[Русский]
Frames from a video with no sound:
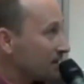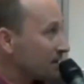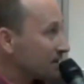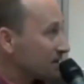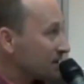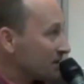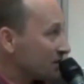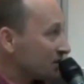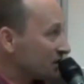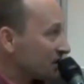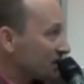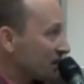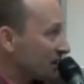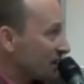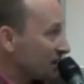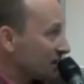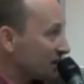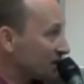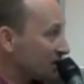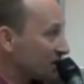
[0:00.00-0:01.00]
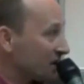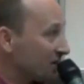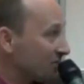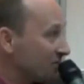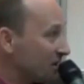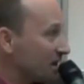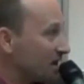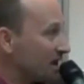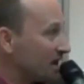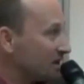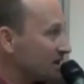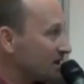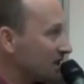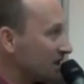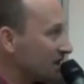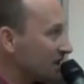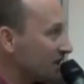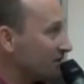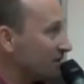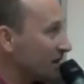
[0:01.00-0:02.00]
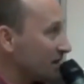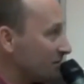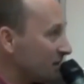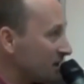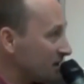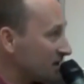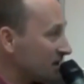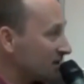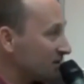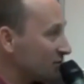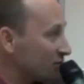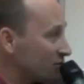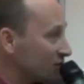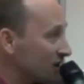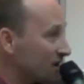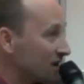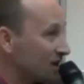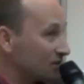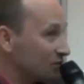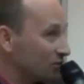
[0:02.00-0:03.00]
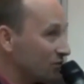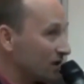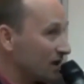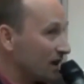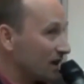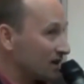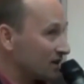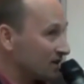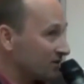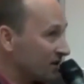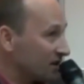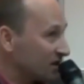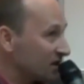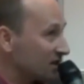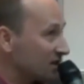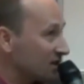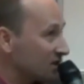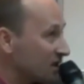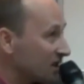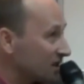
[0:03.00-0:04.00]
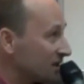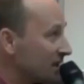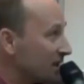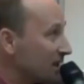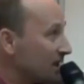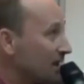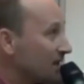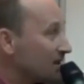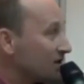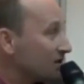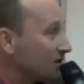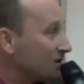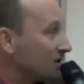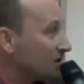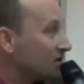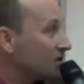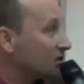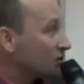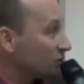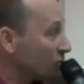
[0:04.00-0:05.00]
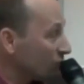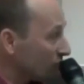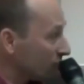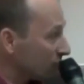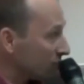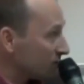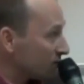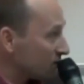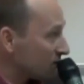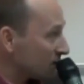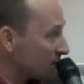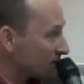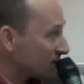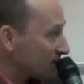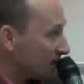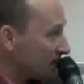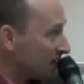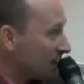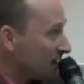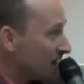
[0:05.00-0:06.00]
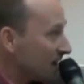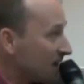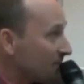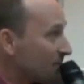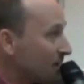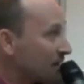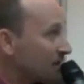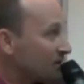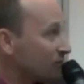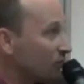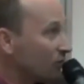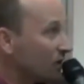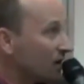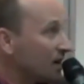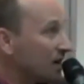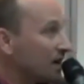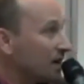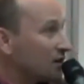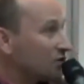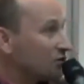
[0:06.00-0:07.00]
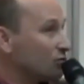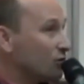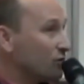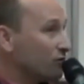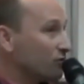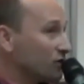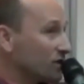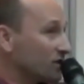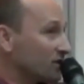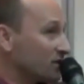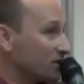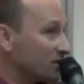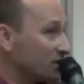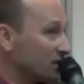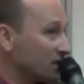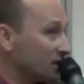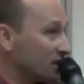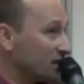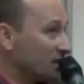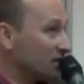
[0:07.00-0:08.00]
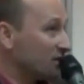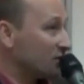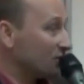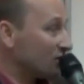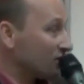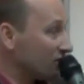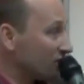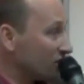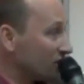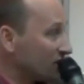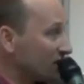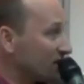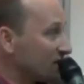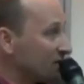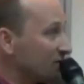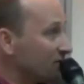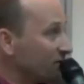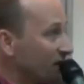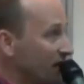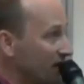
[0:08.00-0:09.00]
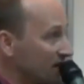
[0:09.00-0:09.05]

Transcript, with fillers: Э, значит, а наших американских и европейских друзей, которые, как известно, сейчас тяжело им сейчас. Да? И поэтому к той вот, этой, вот к этим